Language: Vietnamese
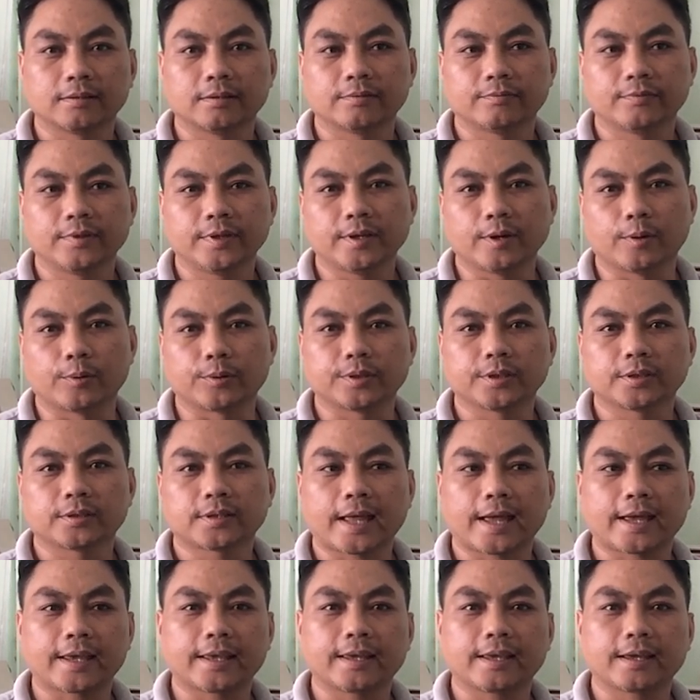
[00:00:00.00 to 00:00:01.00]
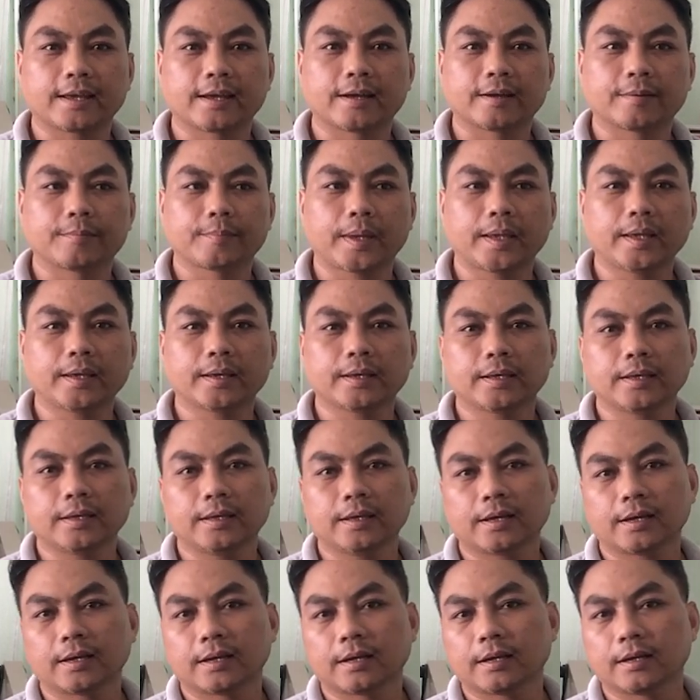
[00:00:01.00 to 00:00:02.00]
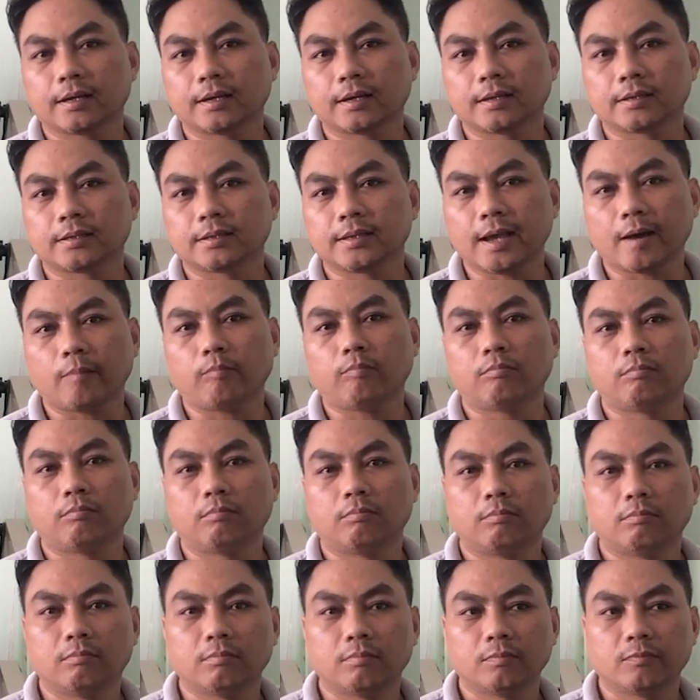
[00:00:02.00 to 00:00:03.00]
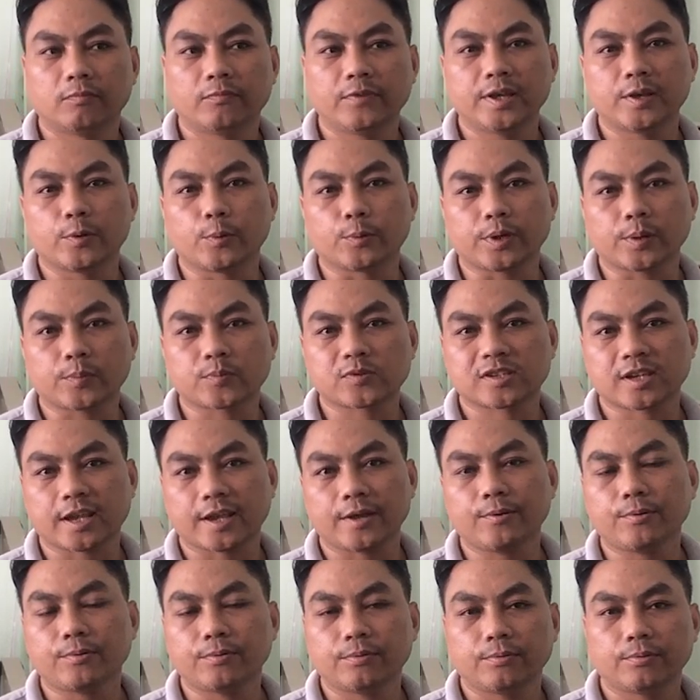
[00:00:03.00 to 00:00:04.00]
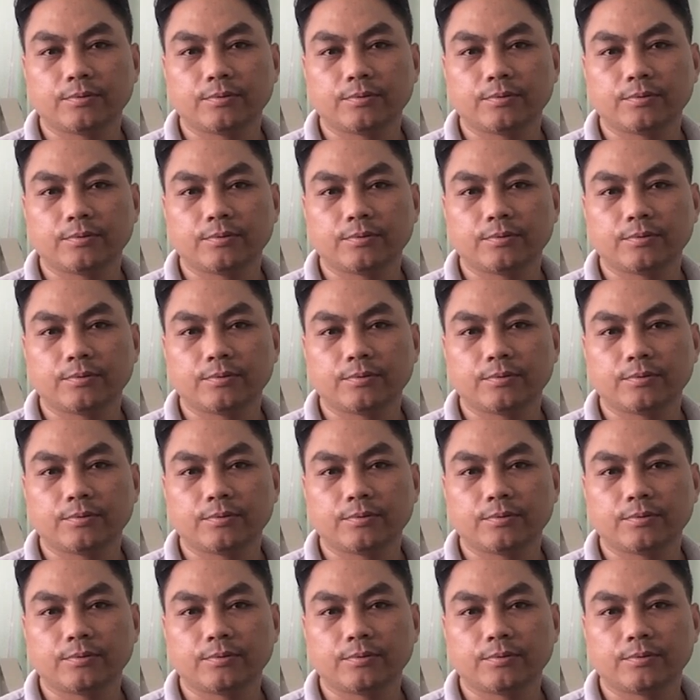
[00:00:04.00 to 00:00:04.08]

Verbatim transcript: Ví dụ như thay mấy cái nhông, ví dụ nhông xéo,